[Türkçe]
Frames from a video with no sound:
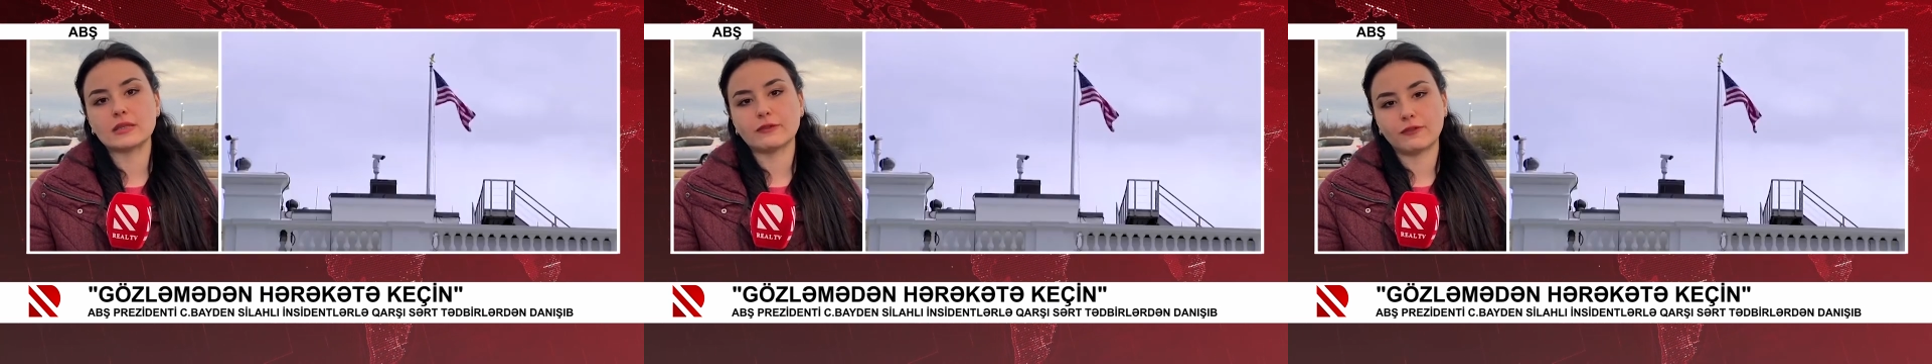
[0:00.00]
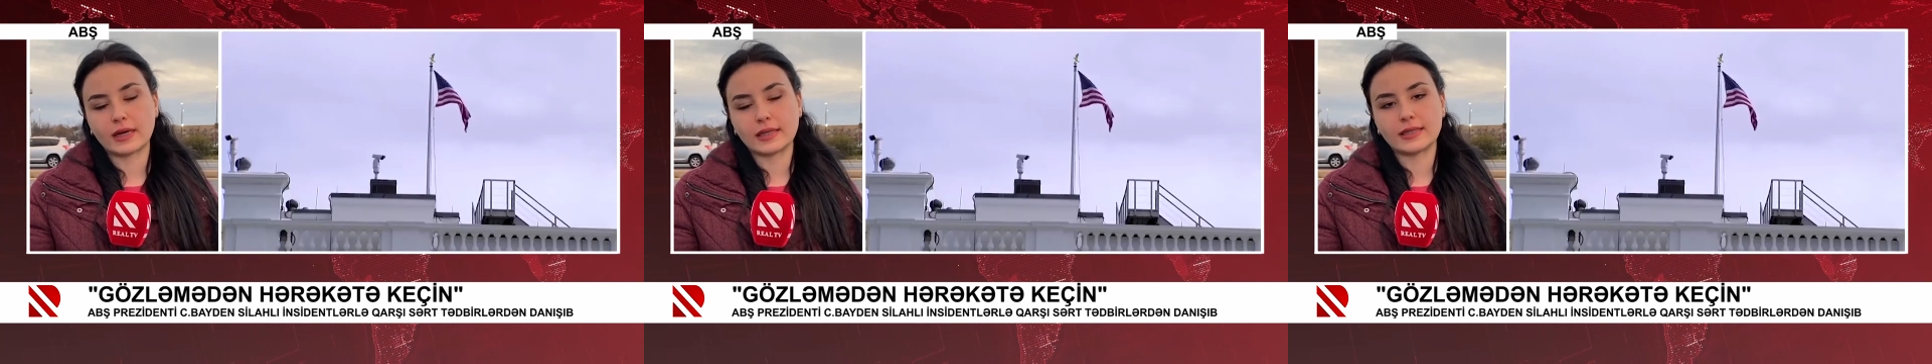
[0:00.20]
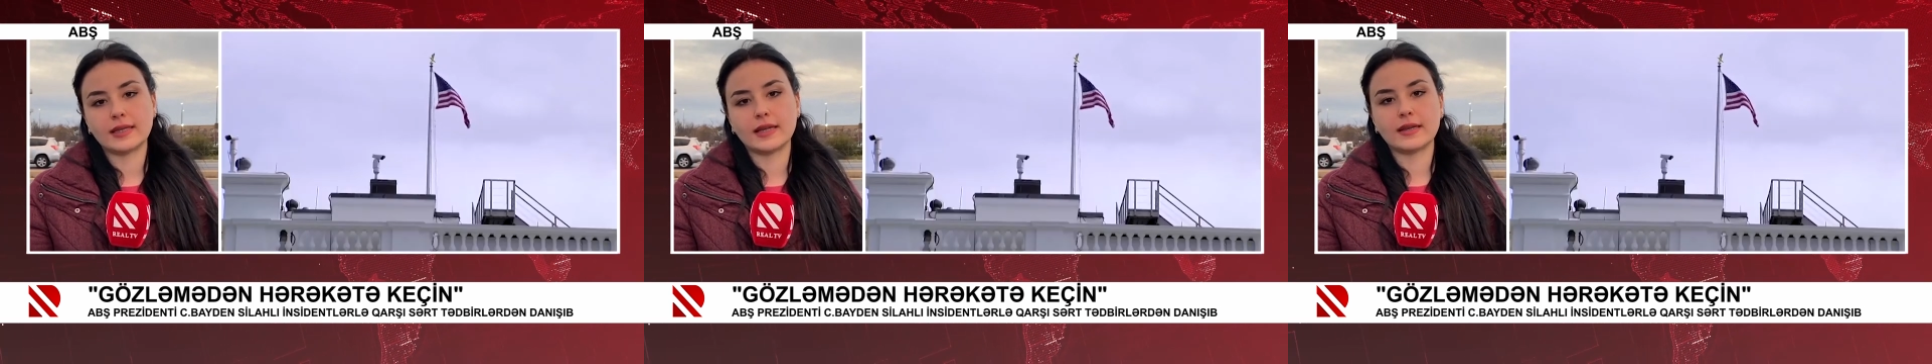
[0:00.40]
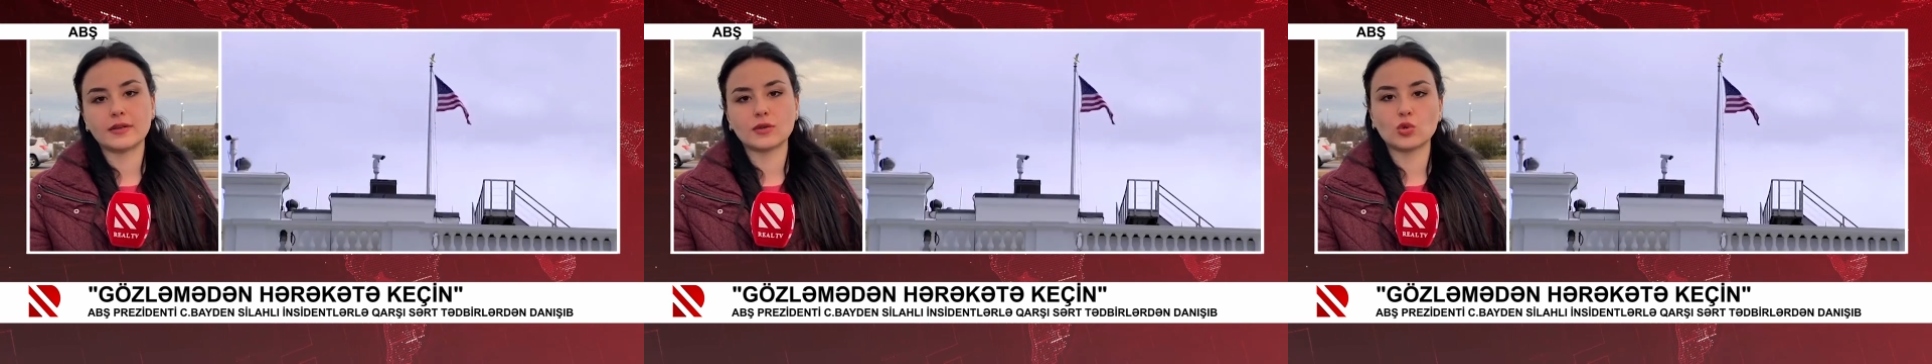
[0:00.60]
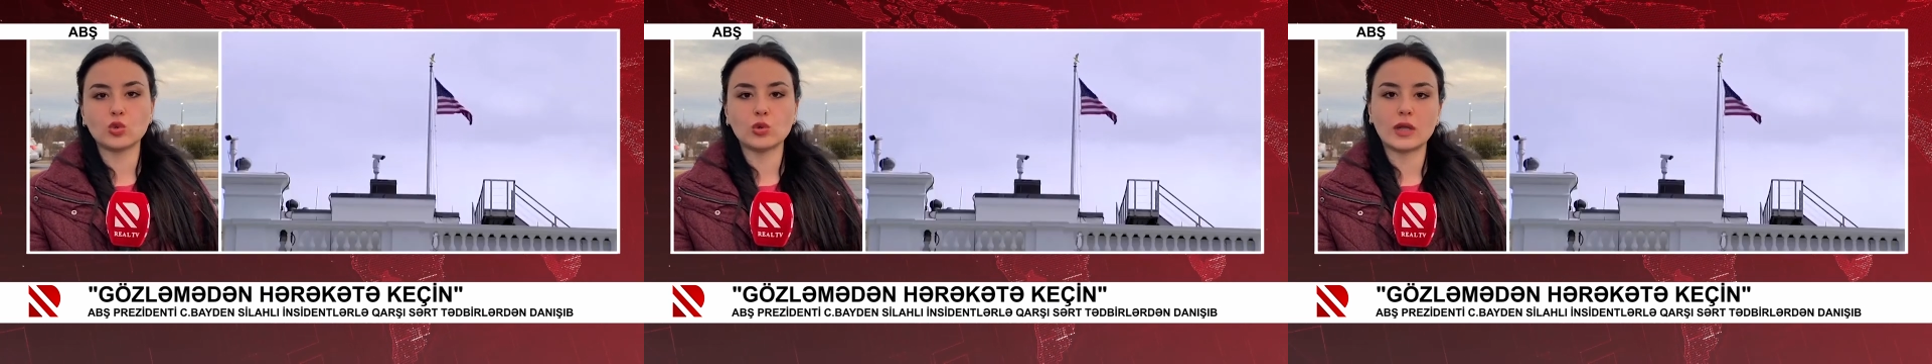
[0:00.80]

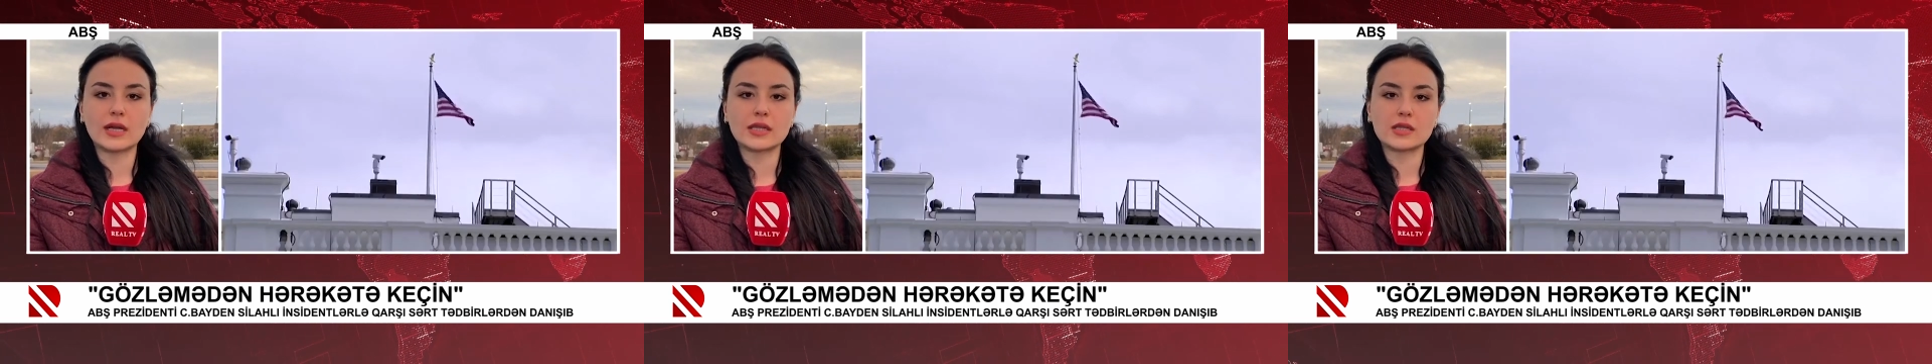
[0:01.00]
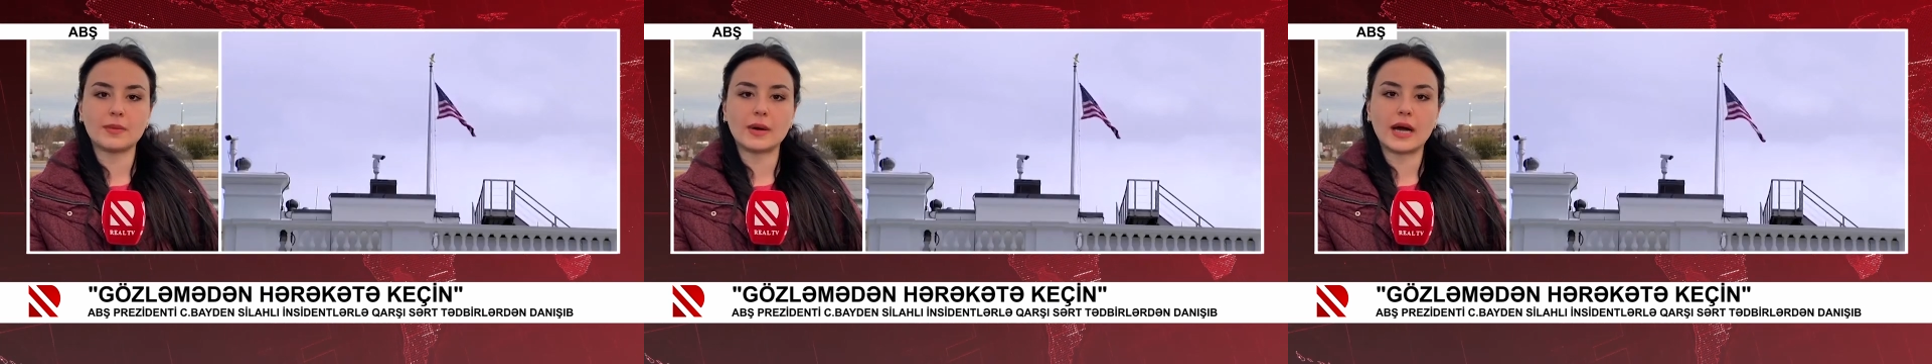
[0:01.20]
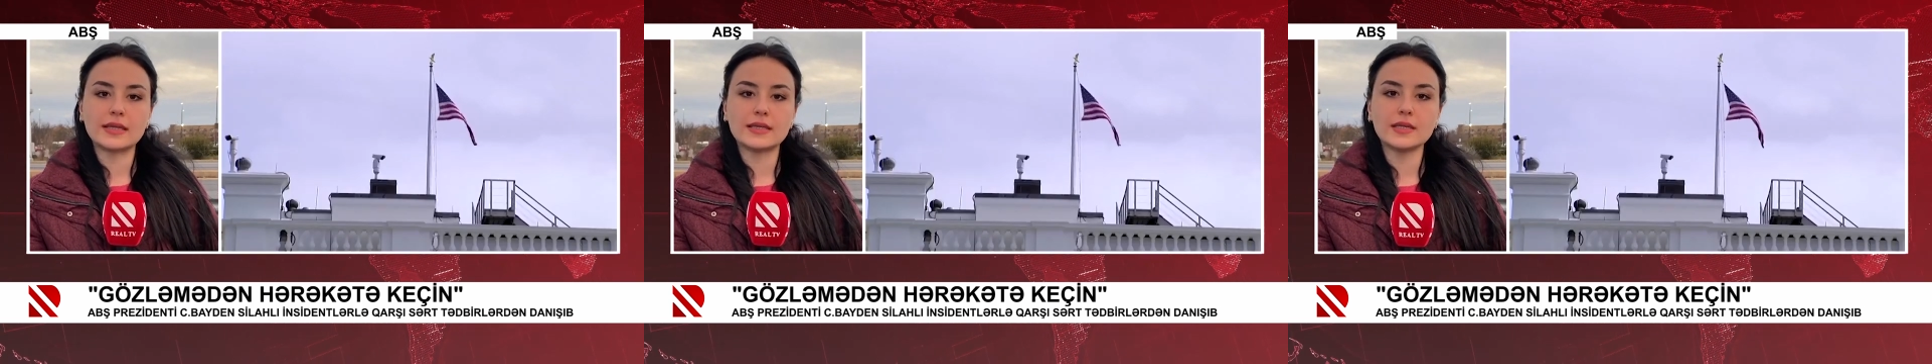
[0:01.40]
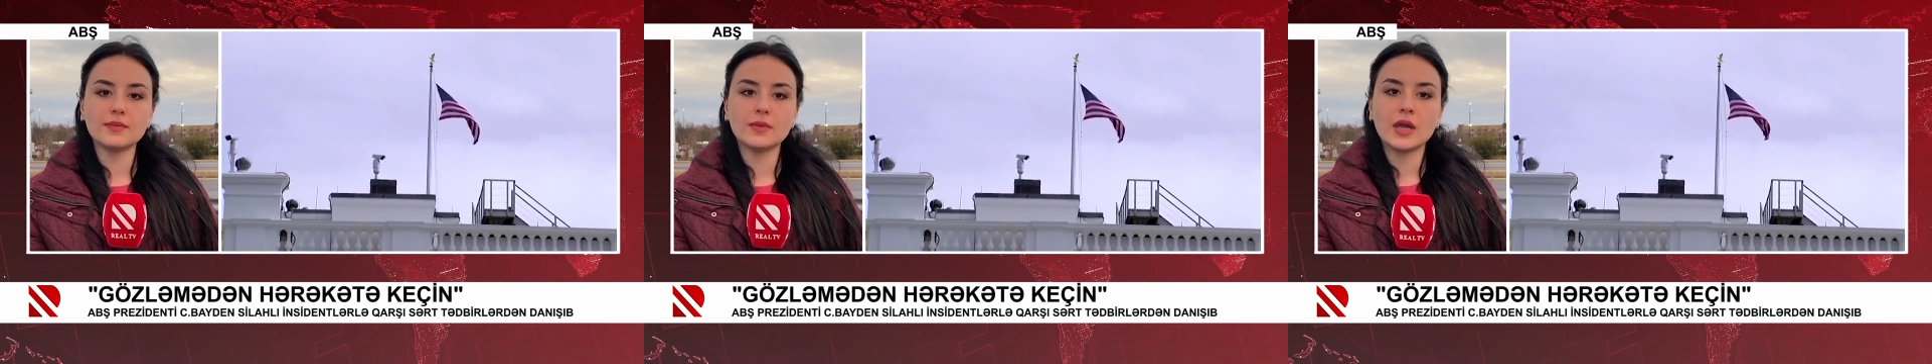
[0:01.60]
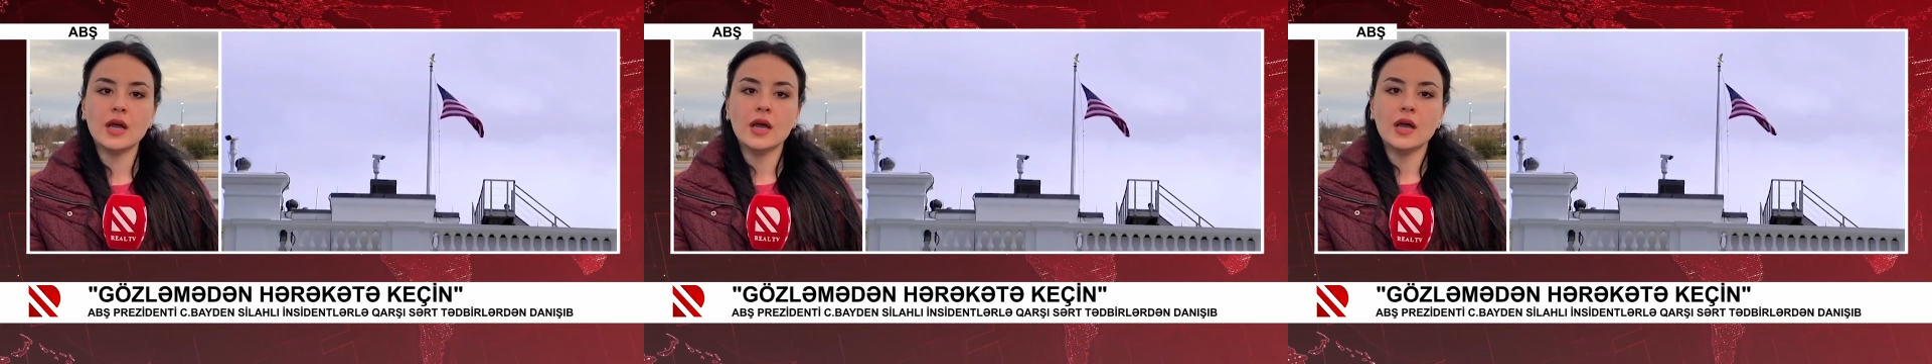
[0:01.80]
ifadelerini kullandı
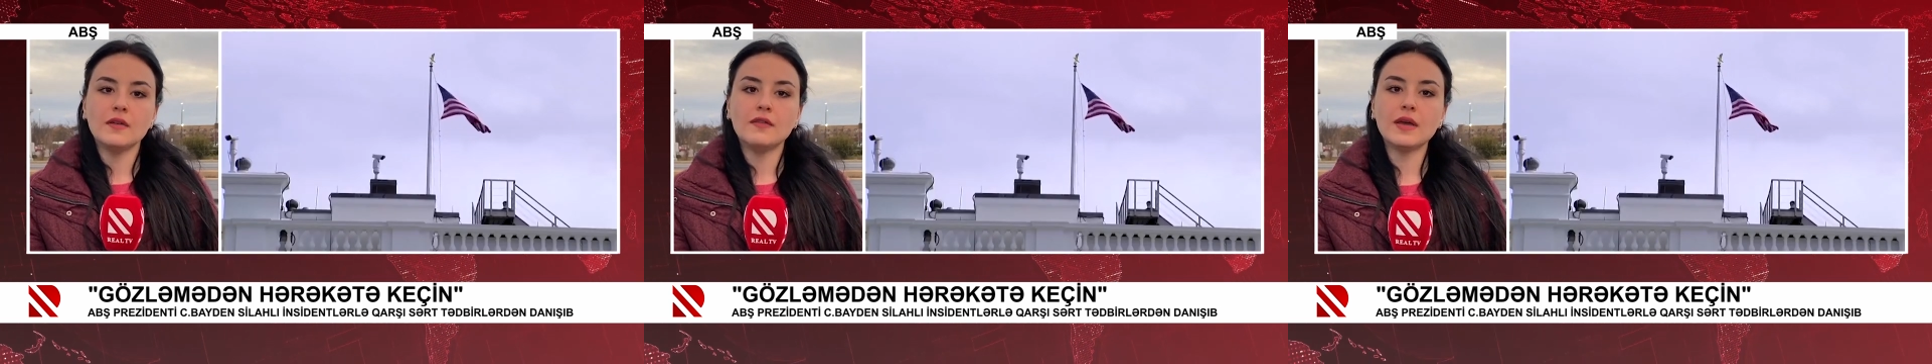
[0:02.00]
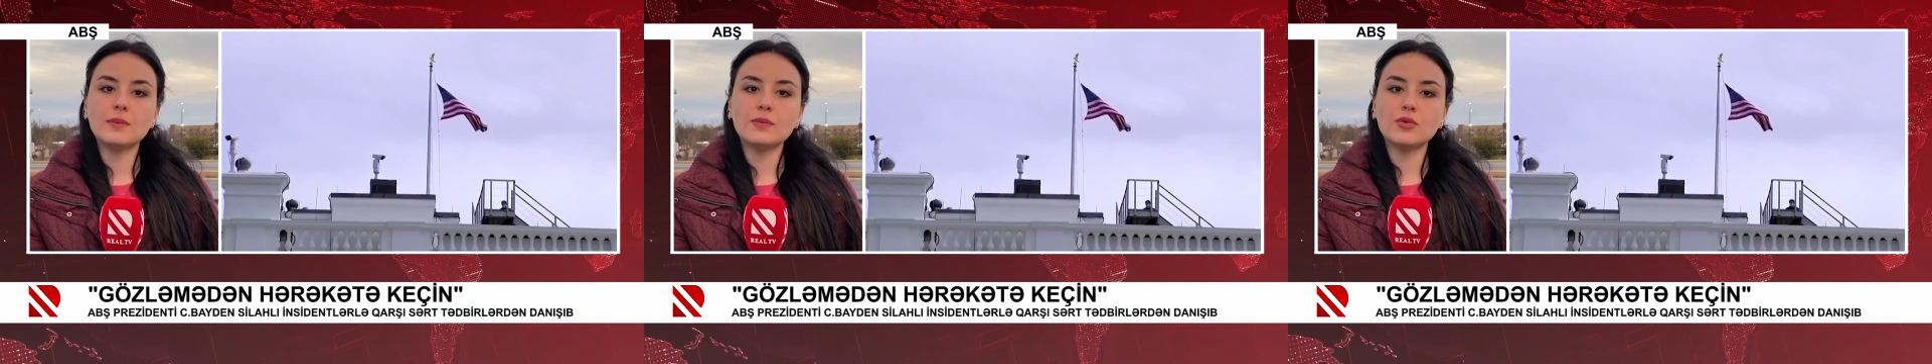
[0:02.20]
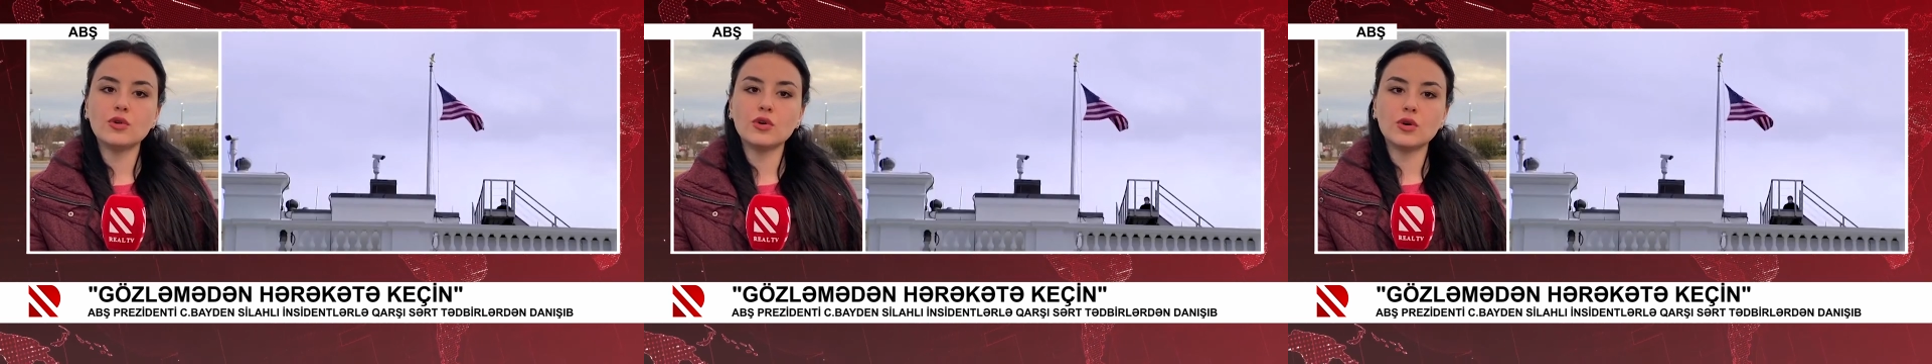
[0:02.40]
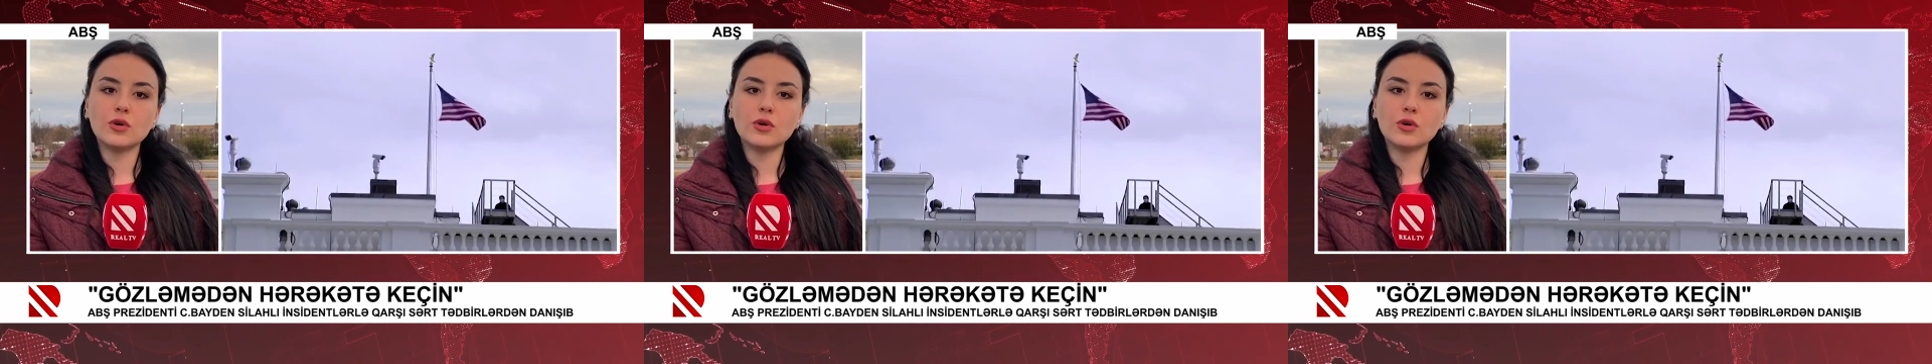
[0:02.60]
Biden. Ve bu